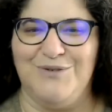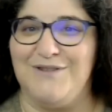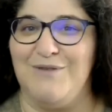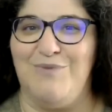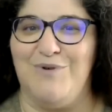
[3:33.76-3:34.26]
tout
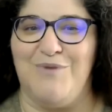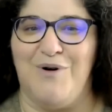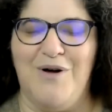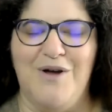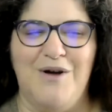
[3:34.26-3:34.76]

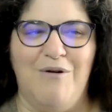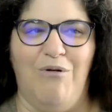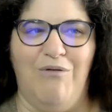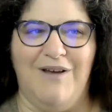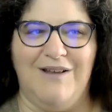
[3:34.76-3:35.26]
simplement,
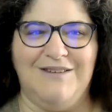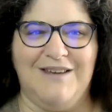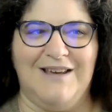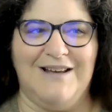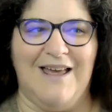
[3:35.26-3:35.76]
on va être
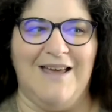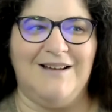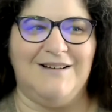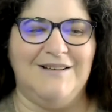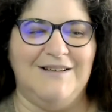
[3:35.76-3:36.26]
très
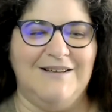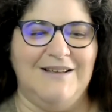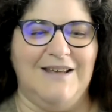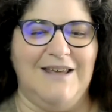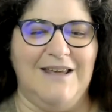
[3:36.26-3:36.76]
clair.
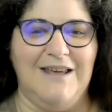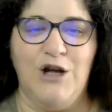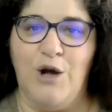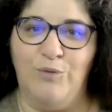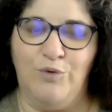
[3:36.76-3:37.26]

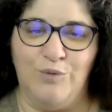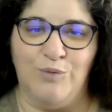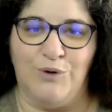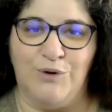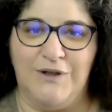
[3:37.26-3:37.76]
Et comme tout
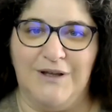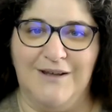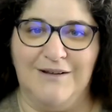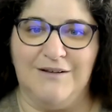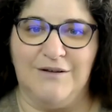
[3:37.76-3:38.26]
le monde,
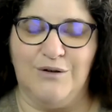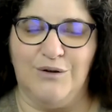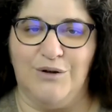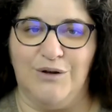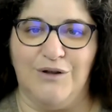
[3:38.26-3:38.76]

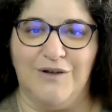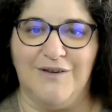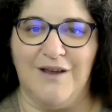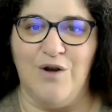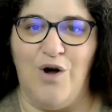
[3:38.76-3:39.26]
étant euh,
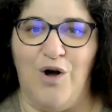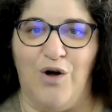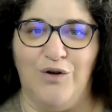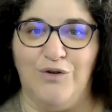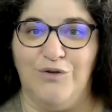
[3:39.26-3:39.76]
dans un
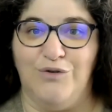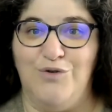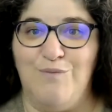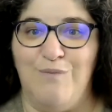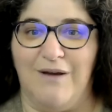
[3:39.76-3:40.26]
corps
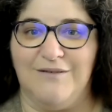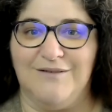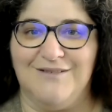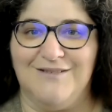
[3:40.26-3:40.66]
d'humain,